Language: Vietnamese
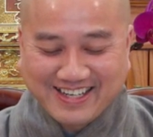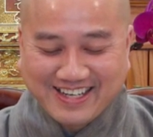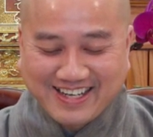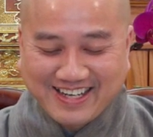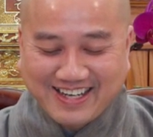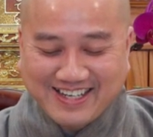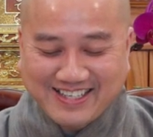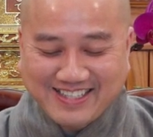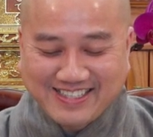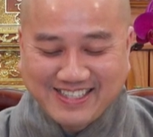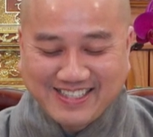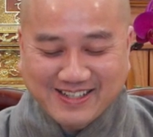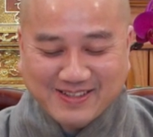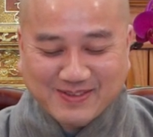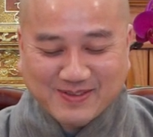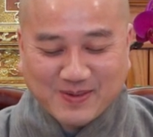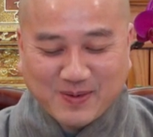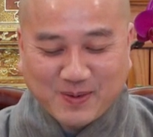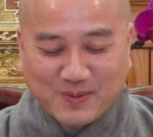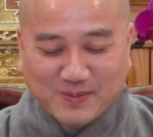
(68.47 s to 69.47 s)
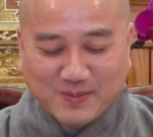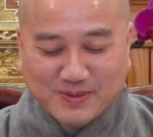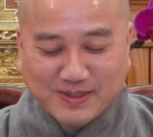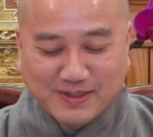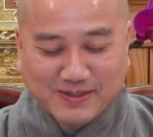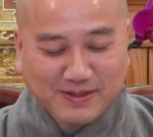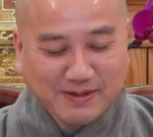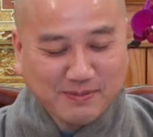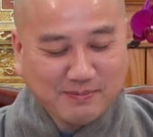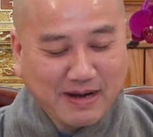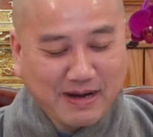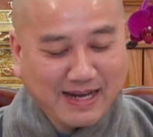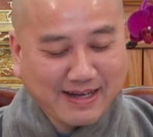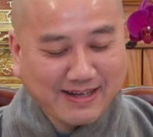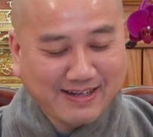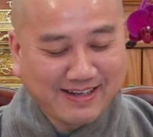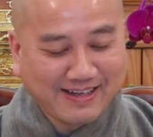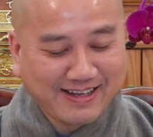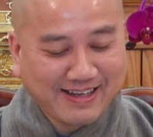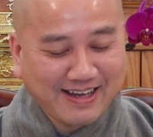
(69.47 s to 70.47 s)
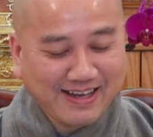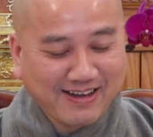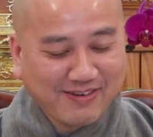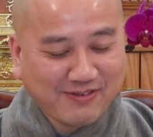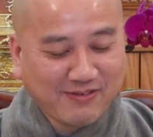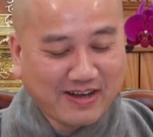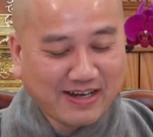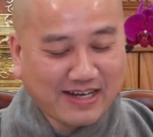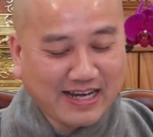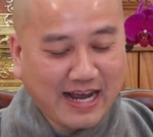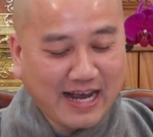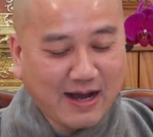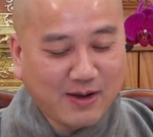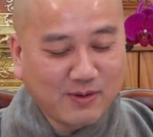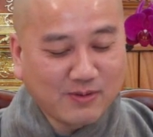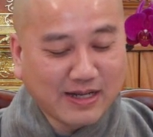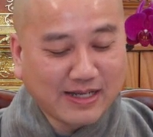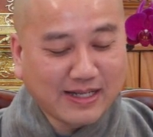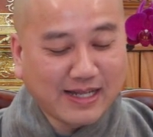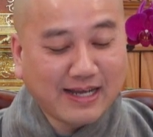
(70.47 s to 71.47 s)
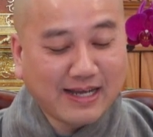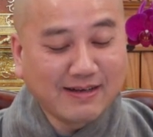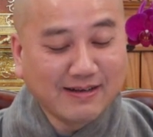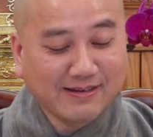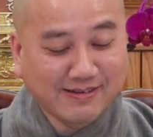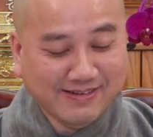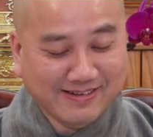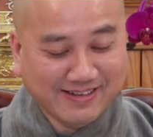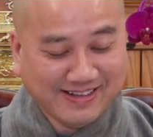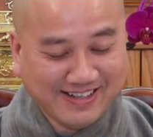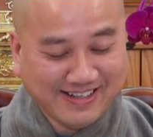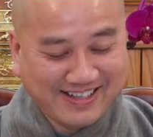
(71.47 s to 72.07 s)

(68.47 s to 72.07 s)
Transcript: Ít nhất cũng chừa mắt và não để thấy đường.